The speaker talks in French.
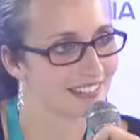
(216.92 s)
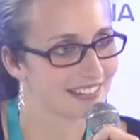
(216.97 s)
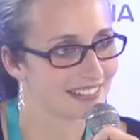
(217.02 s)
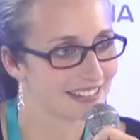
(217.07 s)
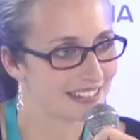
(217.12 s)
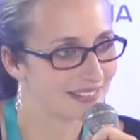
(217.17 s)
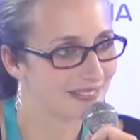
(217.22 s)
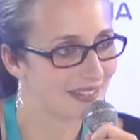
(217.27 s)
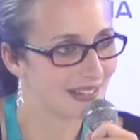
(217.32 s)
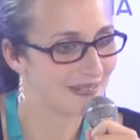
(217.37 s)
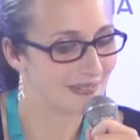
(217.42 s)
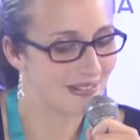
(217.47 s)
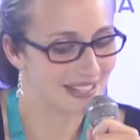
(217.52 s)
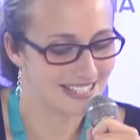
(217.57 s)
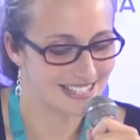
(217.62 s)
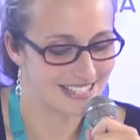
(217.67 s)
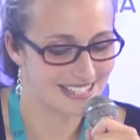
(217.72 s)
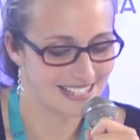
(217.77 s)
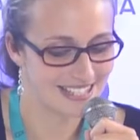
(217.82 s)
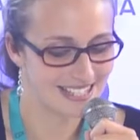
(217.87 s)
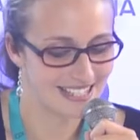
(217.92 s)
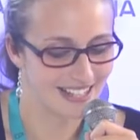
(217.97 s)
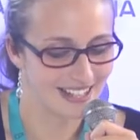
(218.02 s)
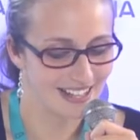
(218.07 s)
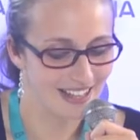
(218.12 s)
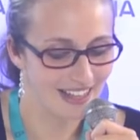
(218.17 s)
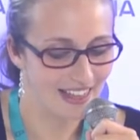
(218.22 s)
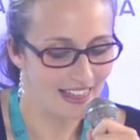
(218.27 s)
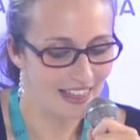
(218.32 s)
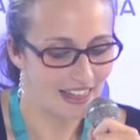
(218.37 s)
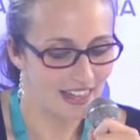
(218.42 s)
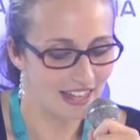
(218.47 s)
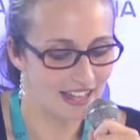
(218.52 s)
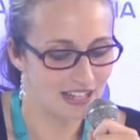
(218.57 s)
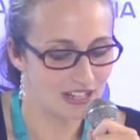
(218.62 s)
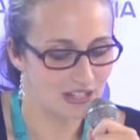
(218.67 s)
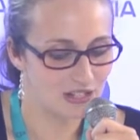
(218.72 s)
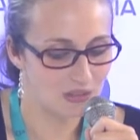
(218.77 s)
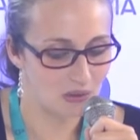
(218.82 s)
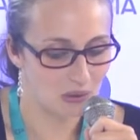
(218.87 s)
Très bien, merci.
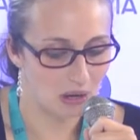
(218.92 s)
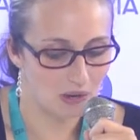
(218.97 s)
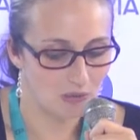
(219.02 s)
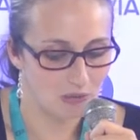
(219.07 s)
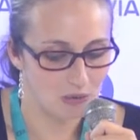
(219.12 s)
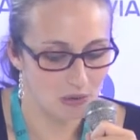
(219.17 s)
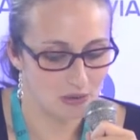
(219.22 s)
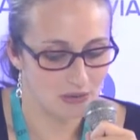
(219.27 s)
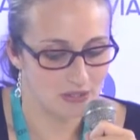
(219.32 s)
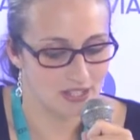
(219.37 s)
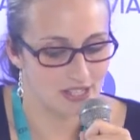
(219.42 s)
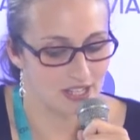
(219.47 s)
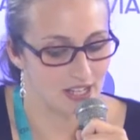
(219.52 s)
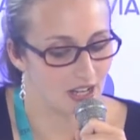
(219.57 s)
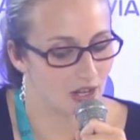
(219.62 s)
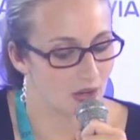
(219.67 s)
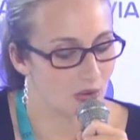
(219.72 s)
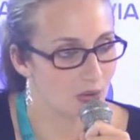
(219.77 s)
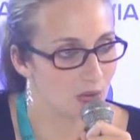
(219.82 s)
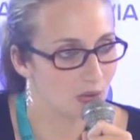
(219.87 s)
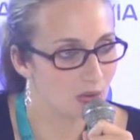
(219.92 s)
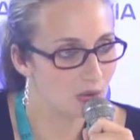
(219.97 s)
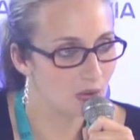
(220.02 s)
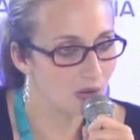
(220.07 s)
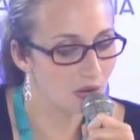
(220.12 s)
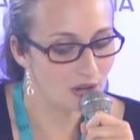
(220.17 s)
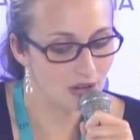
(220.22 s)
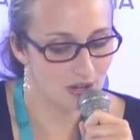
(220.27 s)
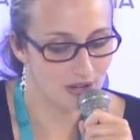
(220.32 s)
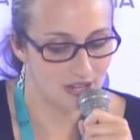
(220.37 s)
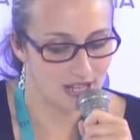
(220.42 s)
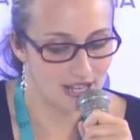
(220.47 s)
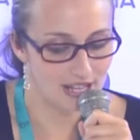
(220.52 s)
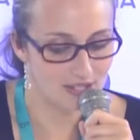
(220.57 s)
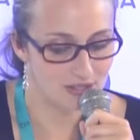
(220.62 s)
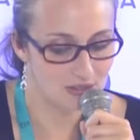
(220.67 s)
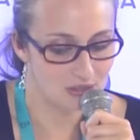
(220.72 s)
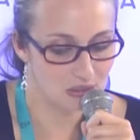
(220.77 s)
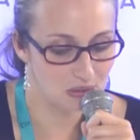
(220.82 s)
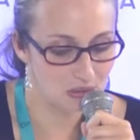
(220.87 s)
Et je crois que vous lancez un concours
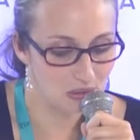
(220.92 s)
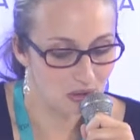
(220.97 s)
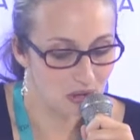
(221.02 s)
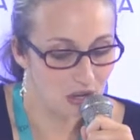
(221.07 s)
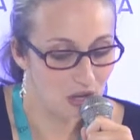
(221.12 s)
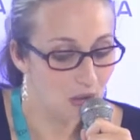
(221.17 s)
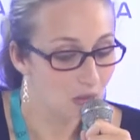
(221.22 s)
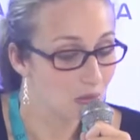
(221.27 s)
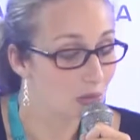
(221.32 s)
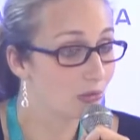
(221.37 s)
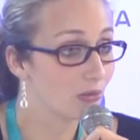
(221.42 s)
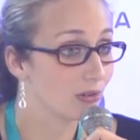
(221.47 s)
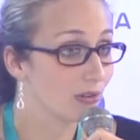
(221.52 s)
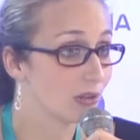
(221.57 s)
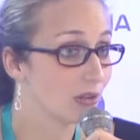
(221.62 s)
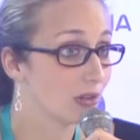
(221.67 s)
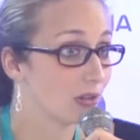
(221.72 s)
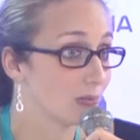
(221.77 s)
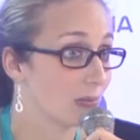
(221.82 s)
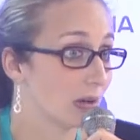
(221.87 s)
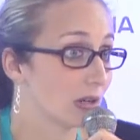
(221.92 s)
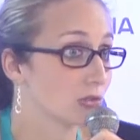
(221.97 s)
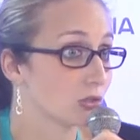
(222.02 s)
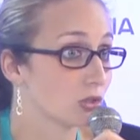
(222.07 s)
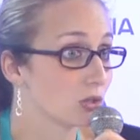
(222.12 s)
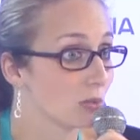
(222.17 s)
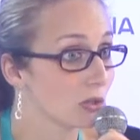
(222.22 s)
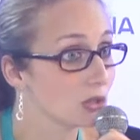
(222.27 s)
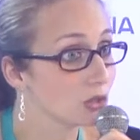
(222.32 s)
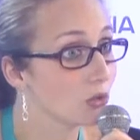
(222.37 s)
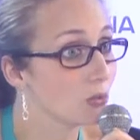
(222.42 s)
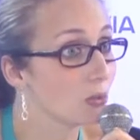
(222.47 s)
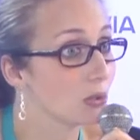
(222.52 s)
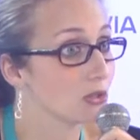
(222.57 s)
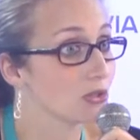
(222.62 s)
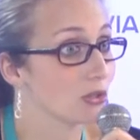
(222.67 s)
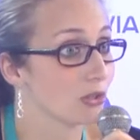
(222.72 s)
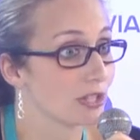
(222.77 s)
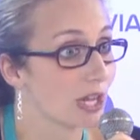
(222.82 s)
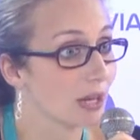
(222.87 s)
SEO. Pouvez, ben, justement, est-ce que vous pouvez
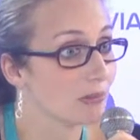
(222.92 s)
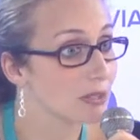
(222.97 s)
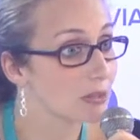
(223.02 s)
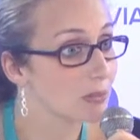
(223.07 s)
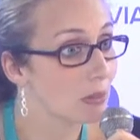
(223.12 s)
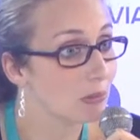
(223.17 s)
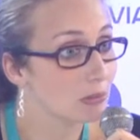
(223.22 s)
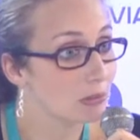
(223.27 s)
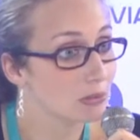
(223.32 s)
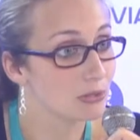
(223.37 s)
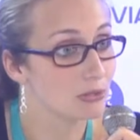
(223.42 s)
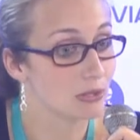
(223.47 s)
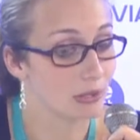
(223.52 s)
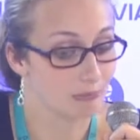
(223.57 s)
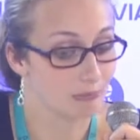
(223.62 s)
nous en dire un petit peu plus